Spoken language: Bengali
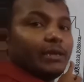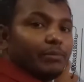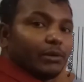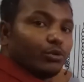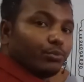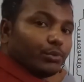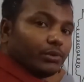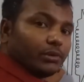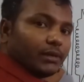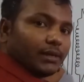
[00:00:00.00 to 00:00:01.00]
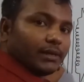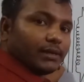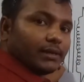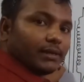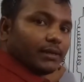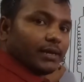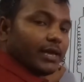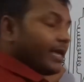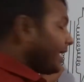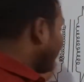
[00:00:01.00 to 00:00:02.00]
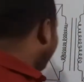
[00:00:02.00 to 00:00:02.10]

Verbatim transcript: ইপির e উৎপত্তি এই